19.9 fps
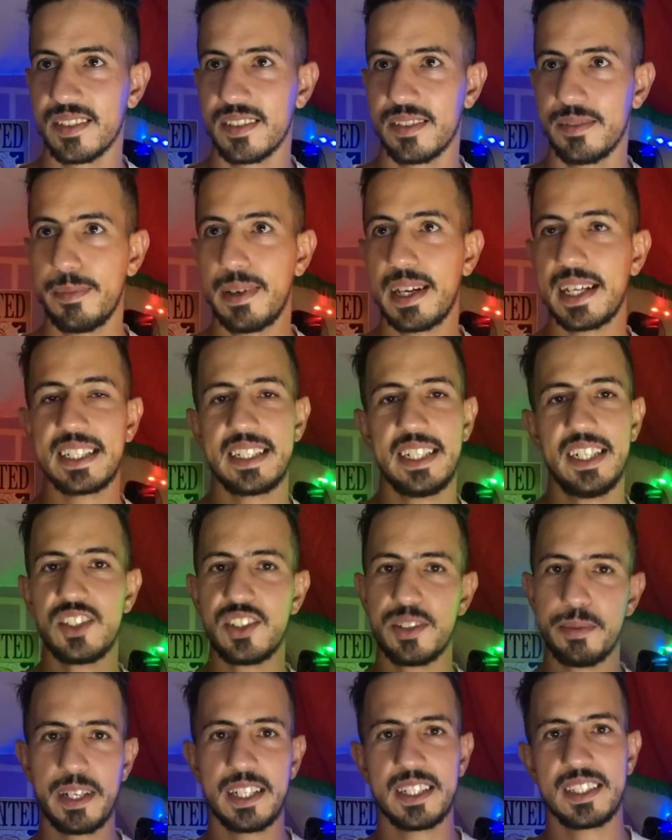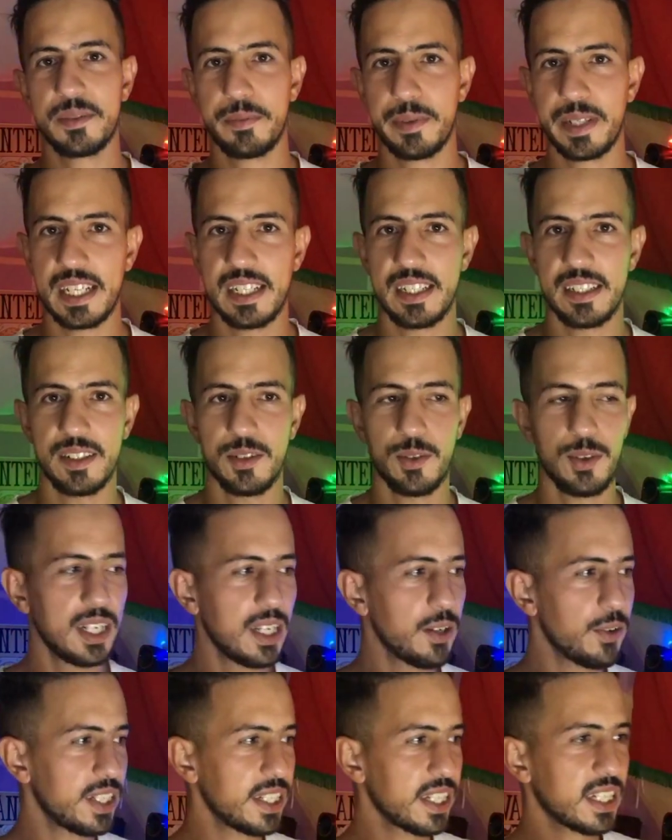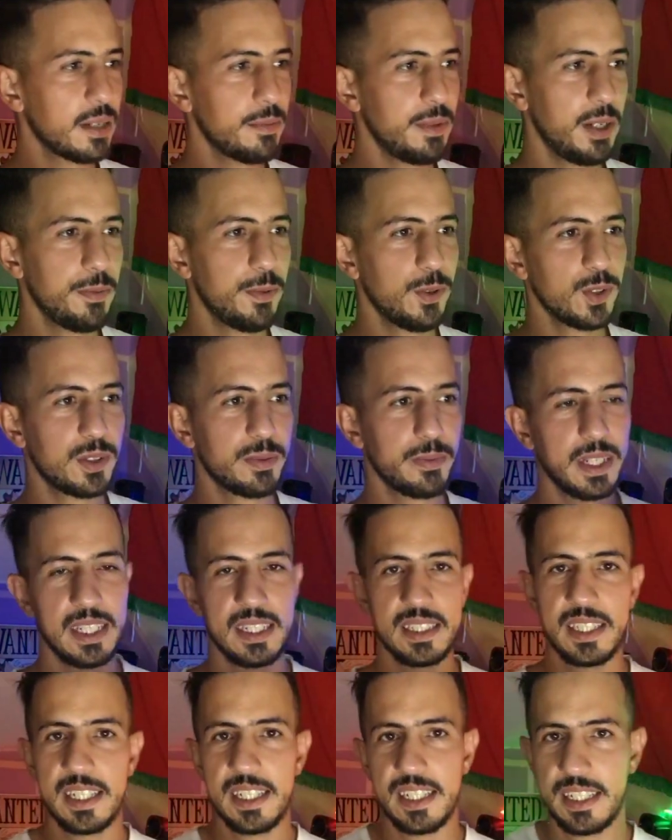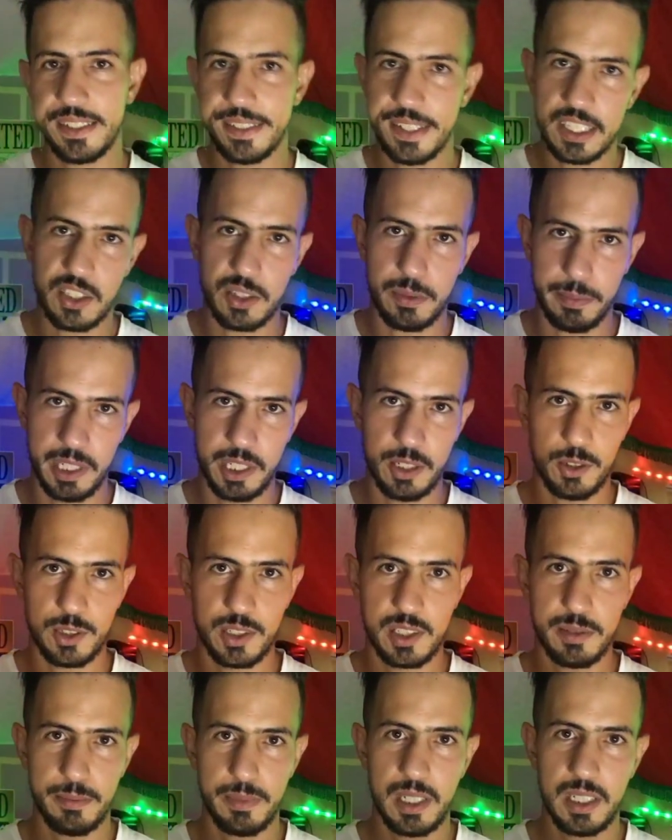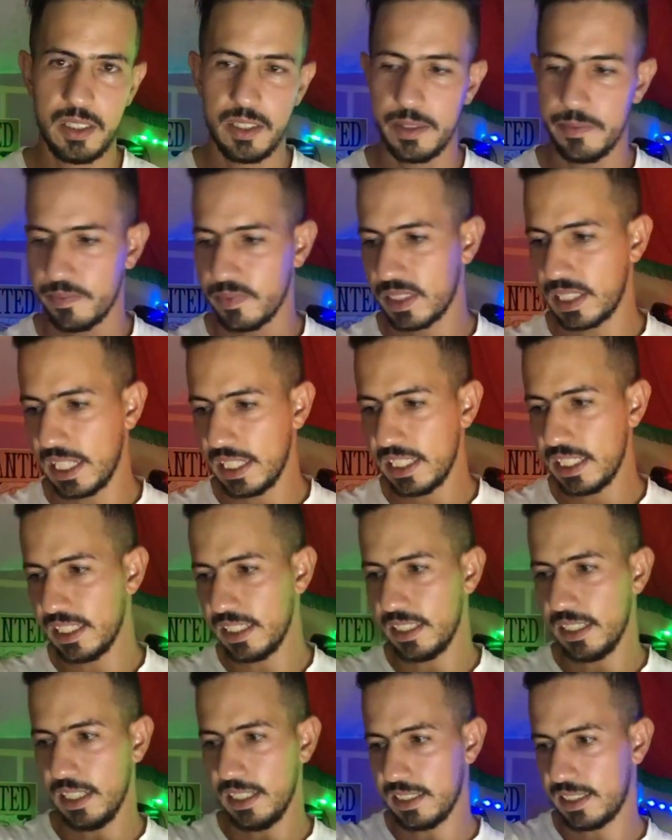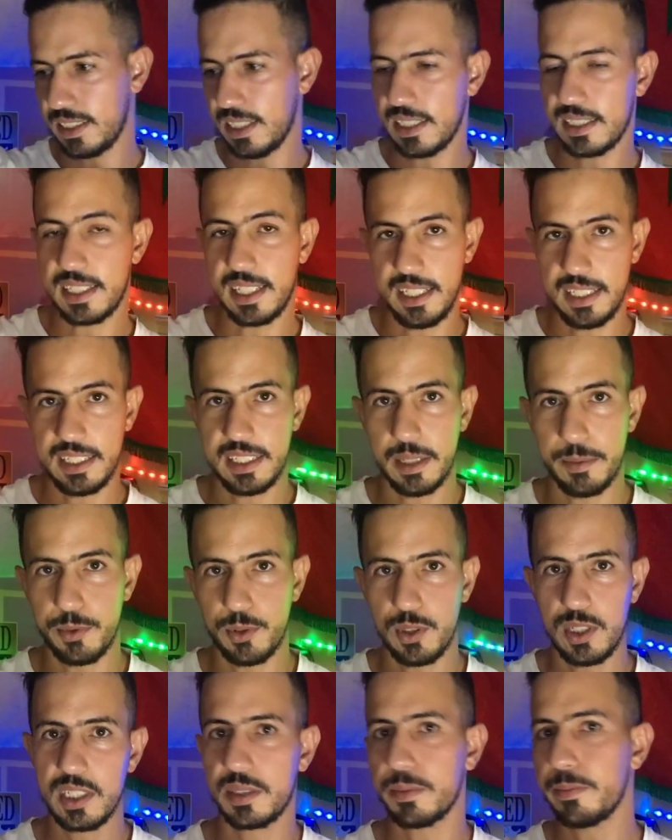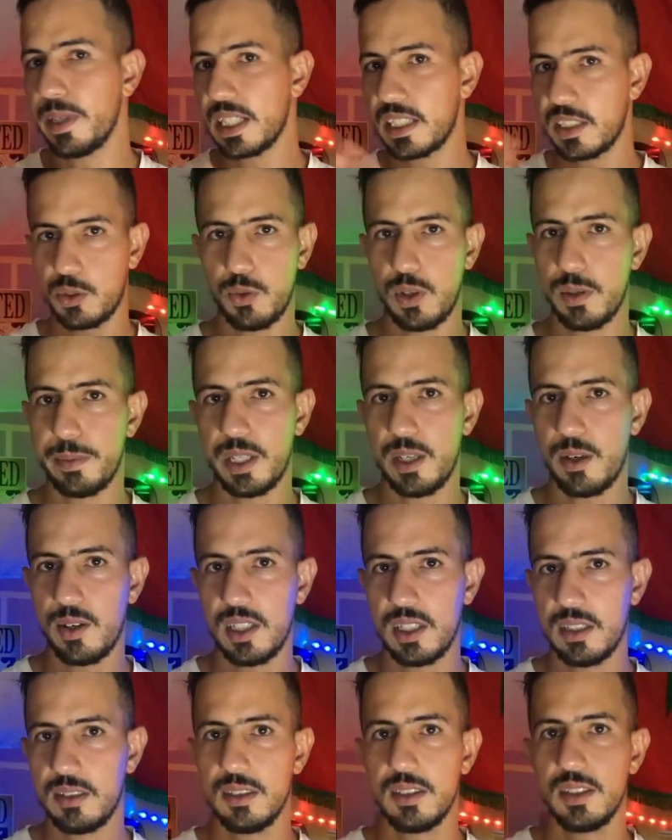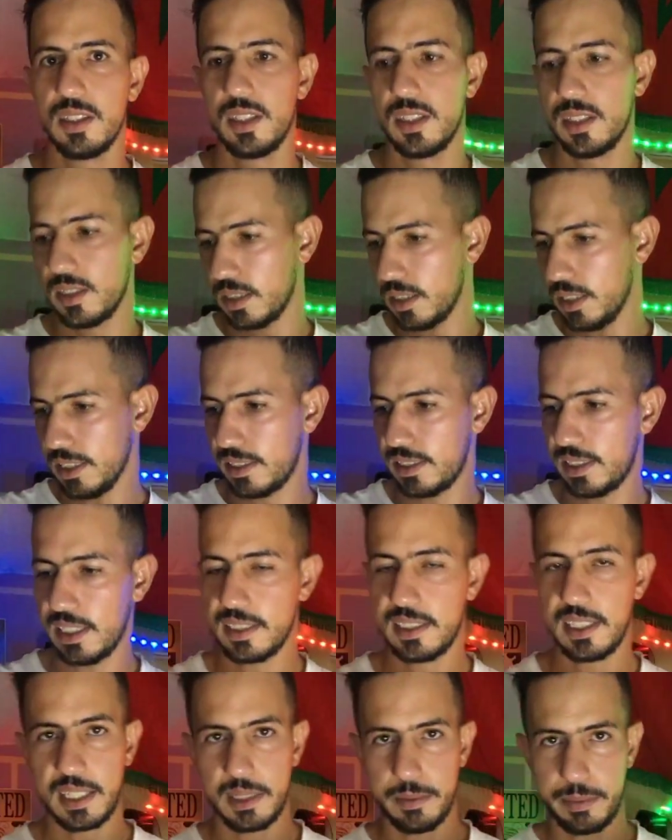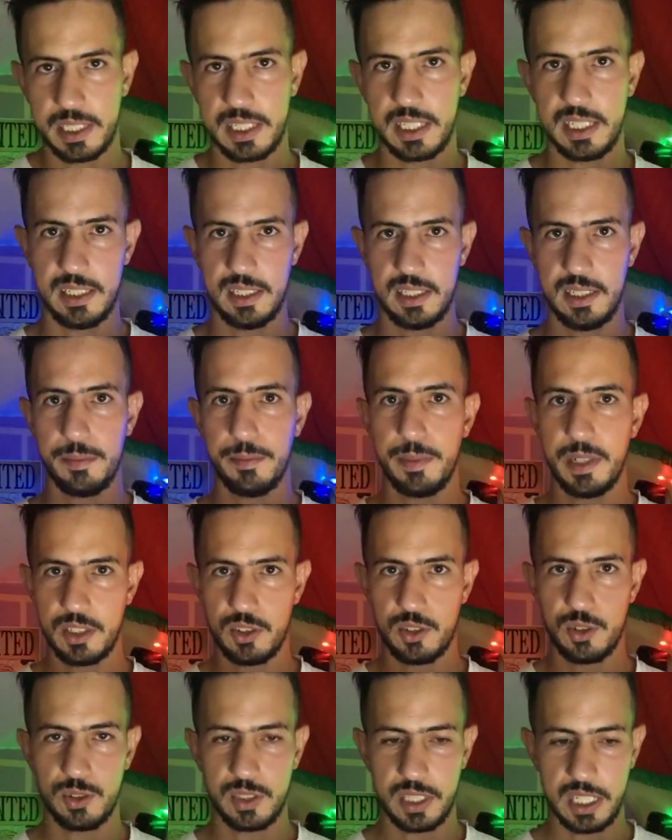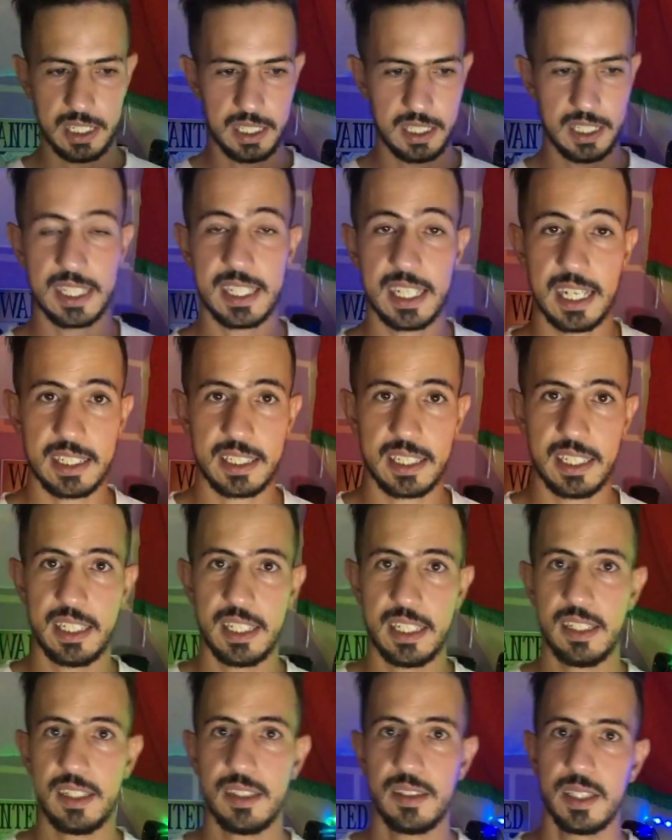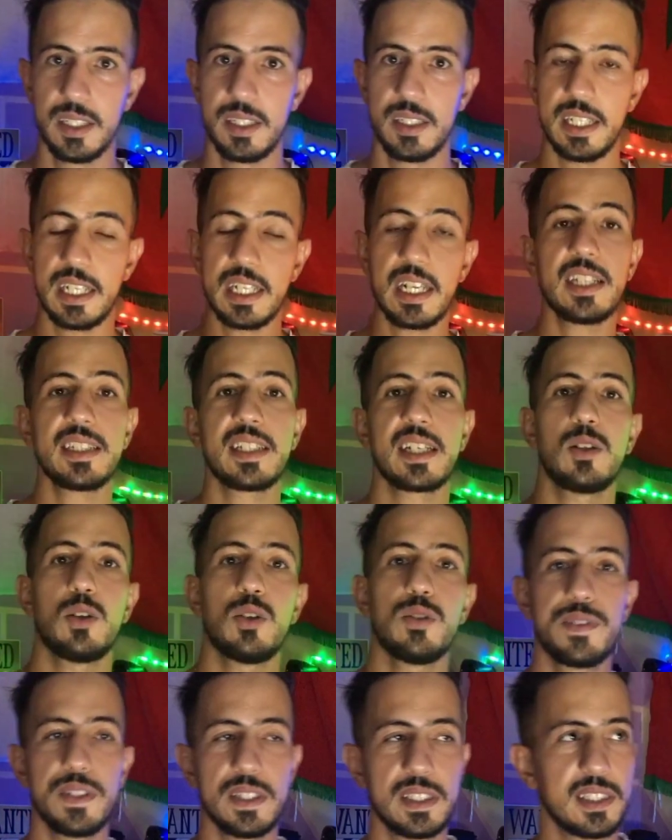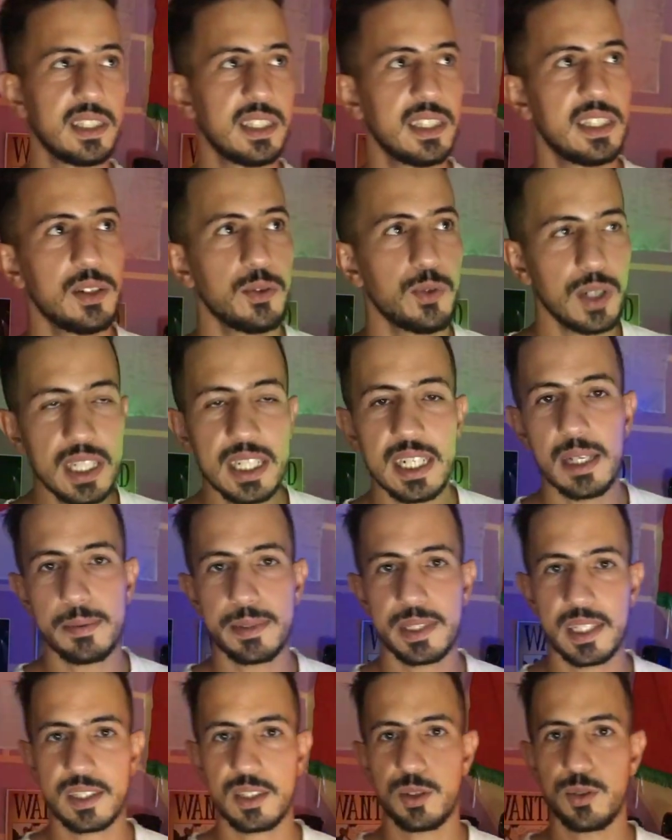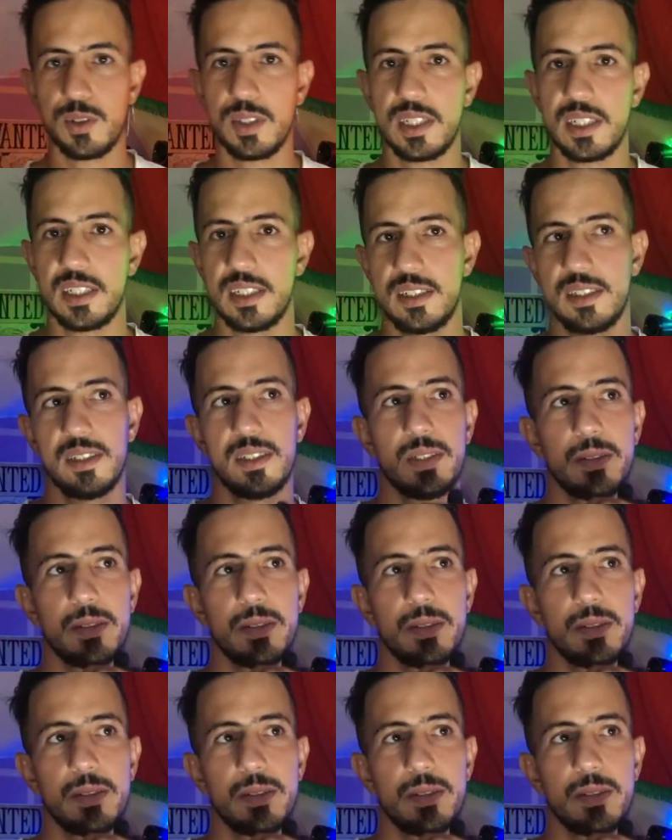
ما كتحسش براسك براني ولو انك محبوس ما داير لناش المينوت تما كاينين عساسه علينا بوليس بلا كسوه بلا والو عساسه غير بديك البادجو نتاع لاكارت هنايا يلا هذاك الاوفيسيال هو اللي لابس الكسوه